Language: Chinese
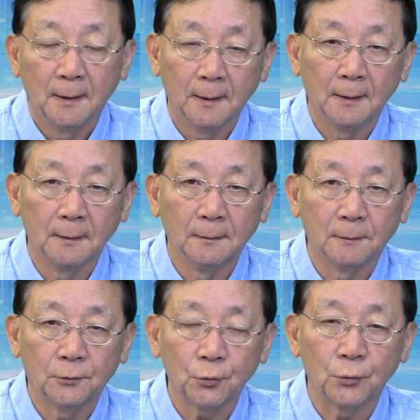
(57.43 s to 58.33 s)
呃，
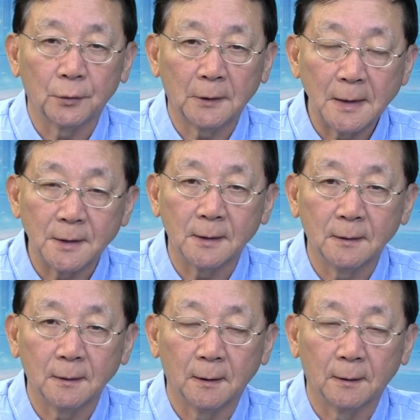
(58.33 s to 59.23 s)
就担
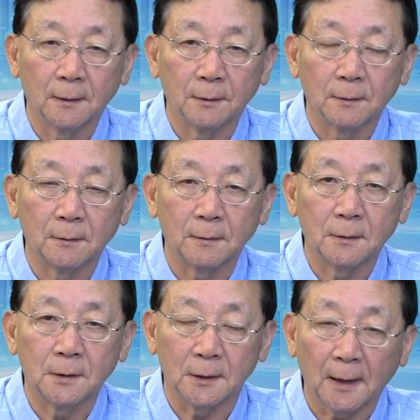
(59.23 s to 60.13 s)
心呃，
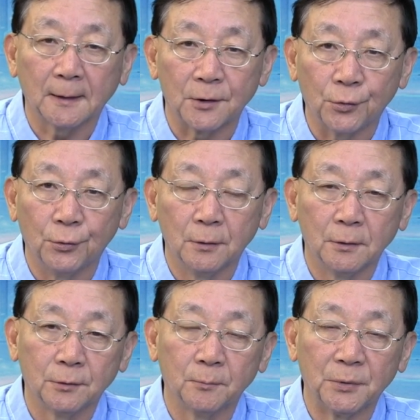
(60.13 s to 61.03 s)
其他的州
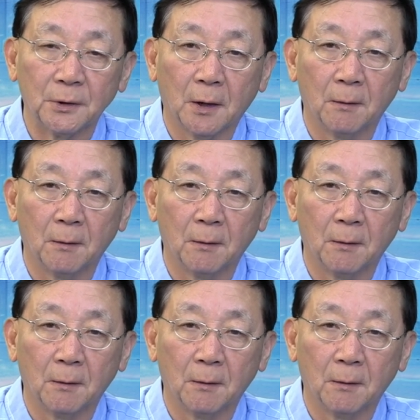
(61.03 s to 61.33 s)
就比较